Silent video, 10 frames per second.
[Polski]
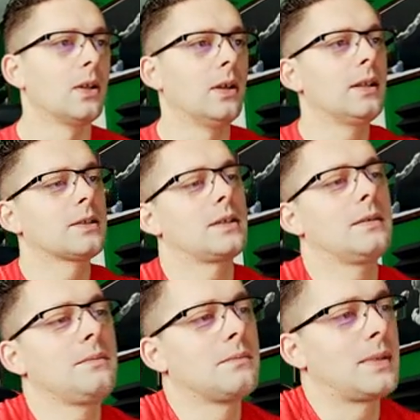No i
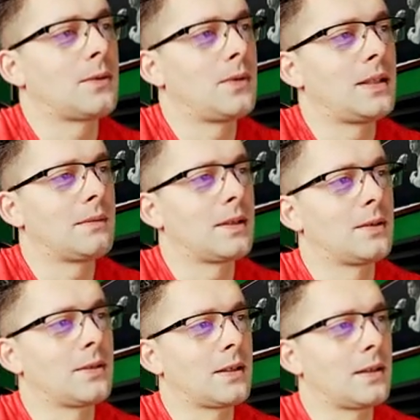jeszcze brakuje nam
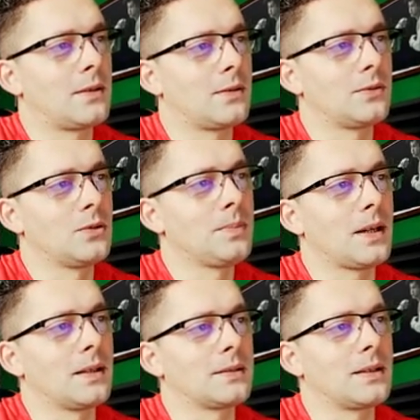tego takiego
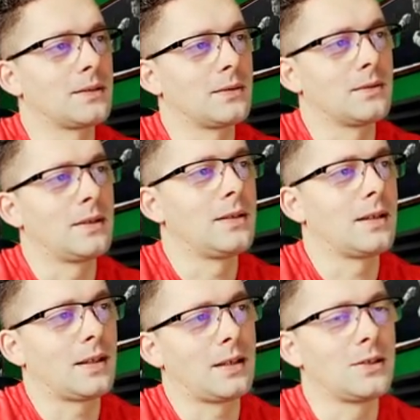dzióbka, za co
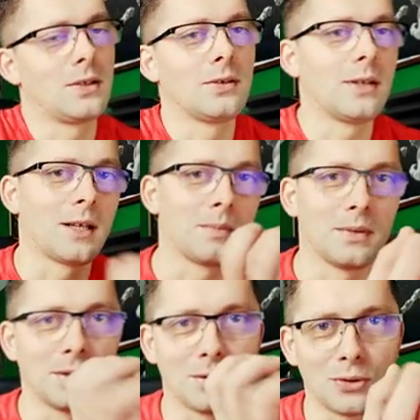dynia, taki zielony
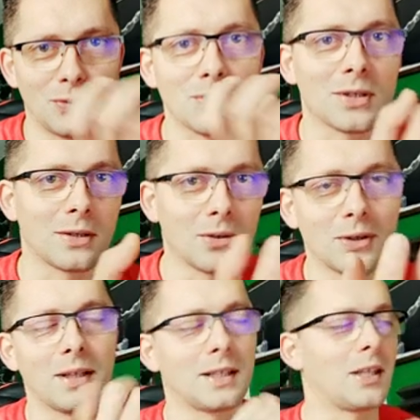jakby koniuszek,
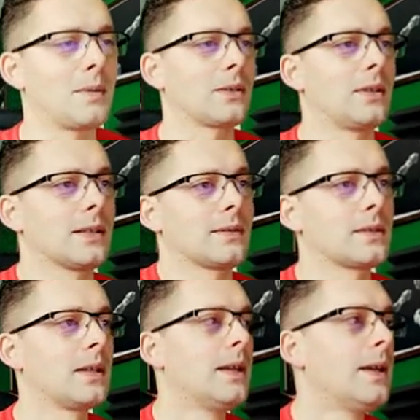ogonek, nie wiem jak to nazwać.